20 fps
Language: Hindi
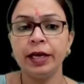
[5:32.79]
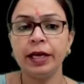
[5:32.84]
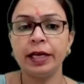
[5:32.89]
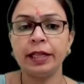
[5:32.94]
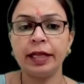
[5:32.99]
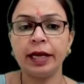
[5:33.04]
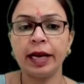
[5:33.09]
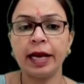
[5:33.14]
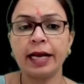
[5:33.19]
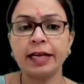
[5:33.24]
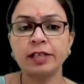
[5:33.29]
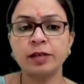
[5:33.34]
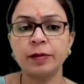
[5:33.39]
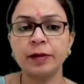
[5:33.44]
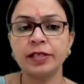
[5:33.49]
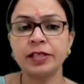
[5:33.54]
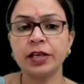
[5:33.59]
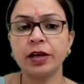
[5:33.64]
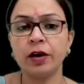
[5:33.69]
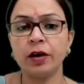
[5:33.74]
इधर एक्स
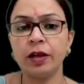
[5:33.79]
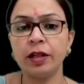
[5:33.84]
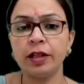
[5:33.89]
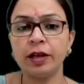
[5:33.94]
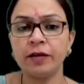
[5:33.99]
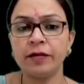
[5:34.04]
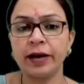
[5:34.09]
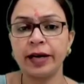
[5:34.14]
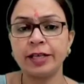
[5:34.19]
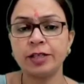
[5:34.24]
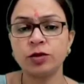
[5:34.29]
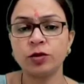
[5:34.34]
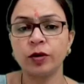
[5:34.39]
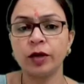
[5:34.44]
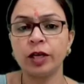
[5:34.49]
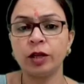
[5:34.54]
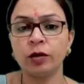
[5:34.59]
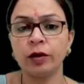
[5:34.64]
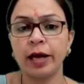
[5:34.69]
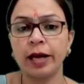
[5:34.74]
बच गया और इधर वाई
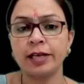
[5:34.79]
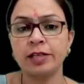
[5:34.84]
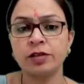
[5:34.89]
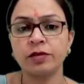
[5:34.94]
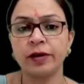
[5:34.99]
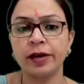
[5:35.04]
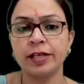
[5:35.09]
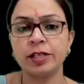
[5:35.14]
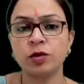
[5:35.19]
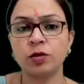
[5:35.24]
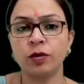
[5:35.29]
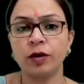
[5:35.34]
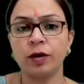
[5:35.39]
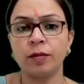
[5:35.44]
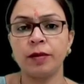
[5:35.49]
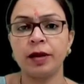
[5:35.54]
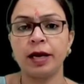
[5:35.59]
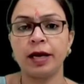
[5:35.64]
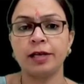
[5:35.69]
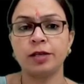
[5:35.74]
स्क्वेयर तो एक्स वाई स्क्वेयर
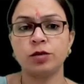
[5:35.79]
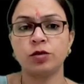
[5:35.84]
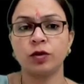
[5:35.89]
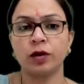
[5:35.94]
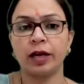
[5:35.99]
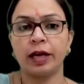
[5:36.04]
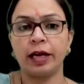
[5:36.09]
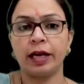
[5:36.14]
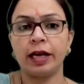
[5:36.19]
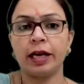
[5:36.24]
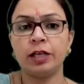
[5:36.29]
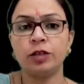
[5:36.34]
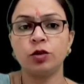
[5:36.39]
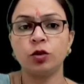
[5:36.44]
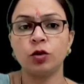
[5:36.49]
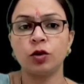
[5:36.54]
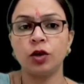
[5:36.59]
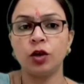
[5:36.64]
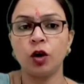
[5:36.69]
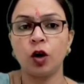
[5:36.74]
मेरा आंसर आएगा
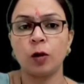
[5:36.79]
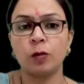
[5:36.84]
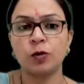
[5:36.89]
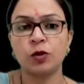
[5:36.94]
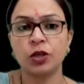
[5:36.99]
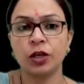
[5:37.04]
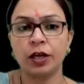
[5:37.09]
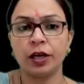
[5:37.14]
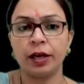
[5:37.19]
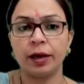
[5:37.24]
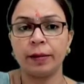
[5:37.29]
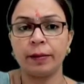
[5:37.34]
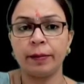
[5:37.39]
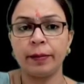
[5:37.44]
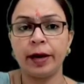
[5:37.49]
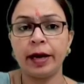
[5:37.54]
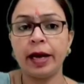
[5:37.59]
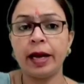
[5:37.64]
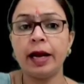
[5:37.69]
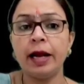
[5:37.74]
जो कि ऑप्शन
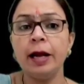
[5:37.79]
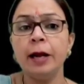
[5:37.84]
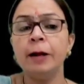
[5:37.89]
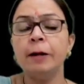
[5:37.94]
नंबर